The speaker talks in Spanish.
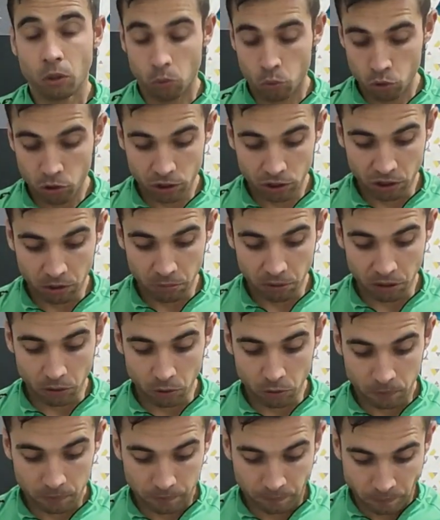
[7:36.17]
Un
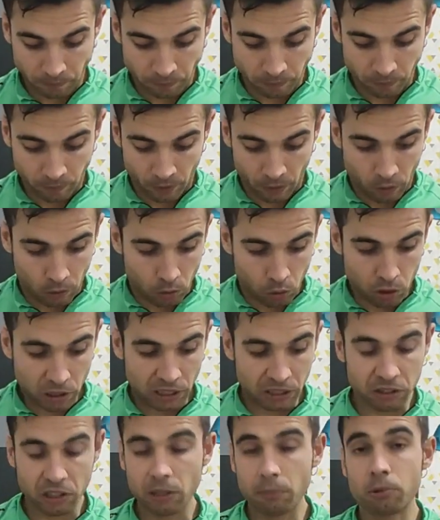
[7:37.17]
7,5. O
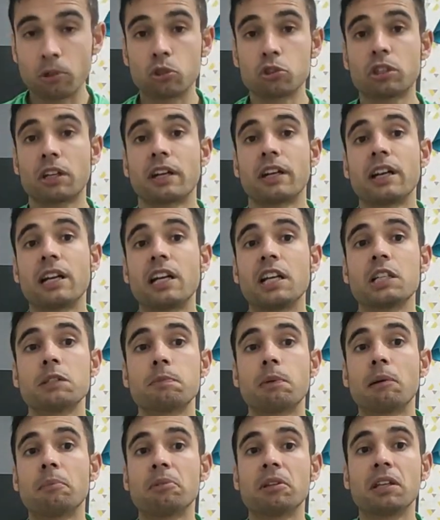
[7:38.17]
sea, en términos generales,
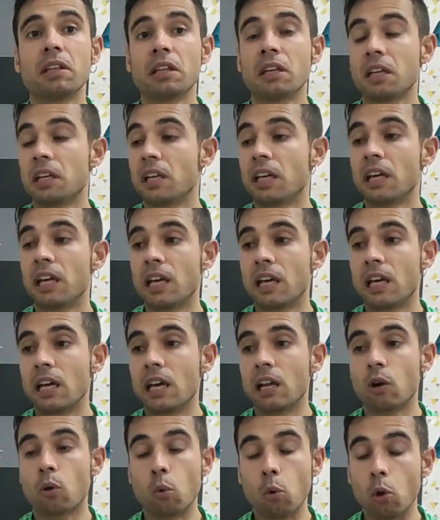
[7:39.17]
para mí
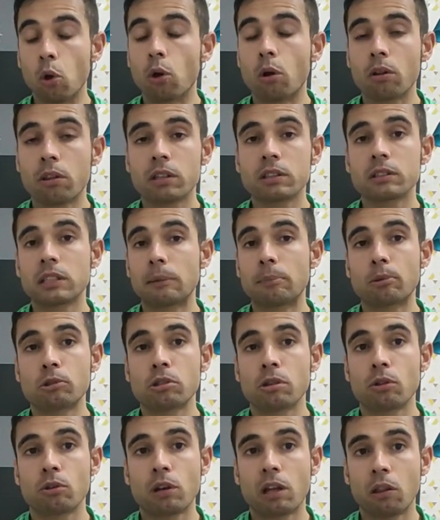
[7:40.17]
el culot está
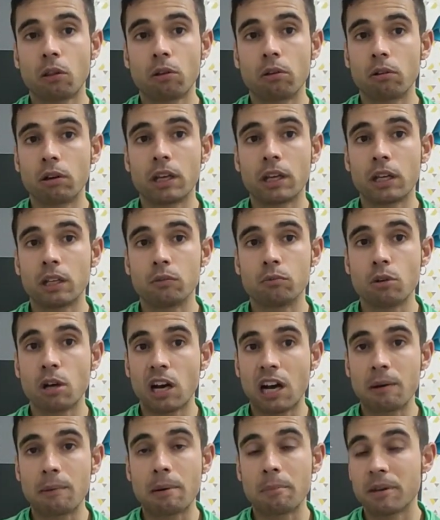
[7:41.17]
posicionado en
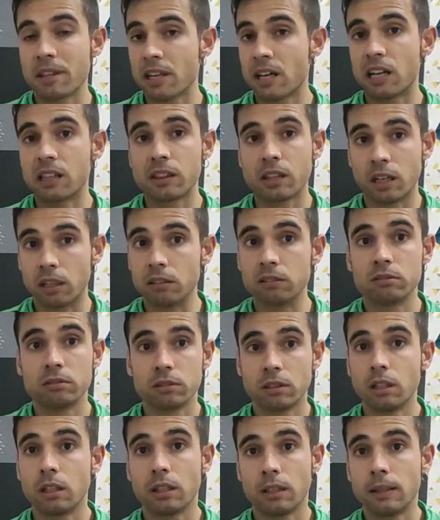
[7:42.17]
una gama media alta.
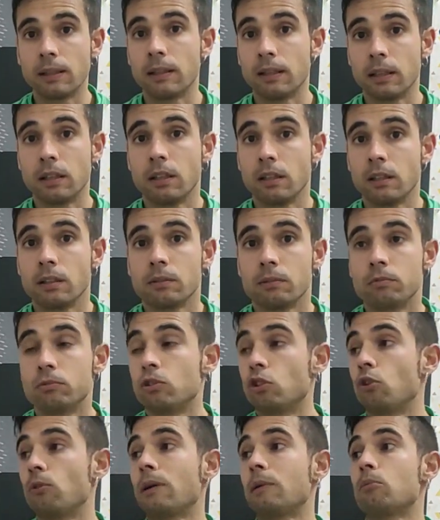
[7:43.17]

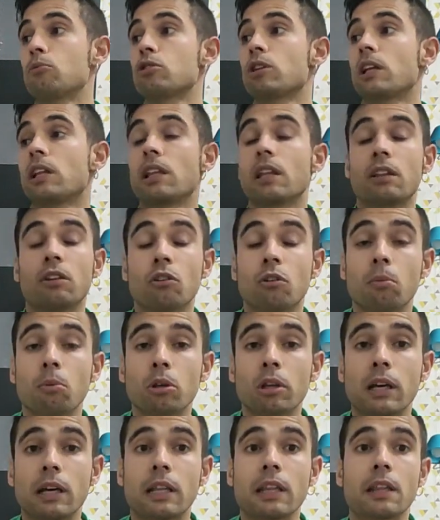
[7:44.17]
No, vamos a, no
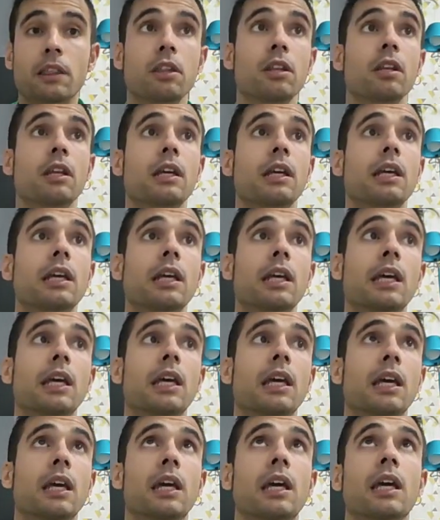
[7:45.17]
voy a decir
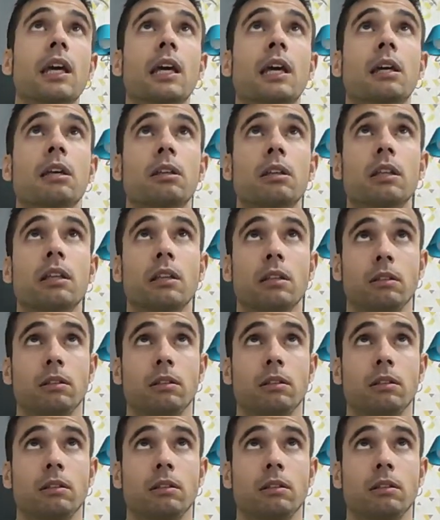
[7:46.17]
que,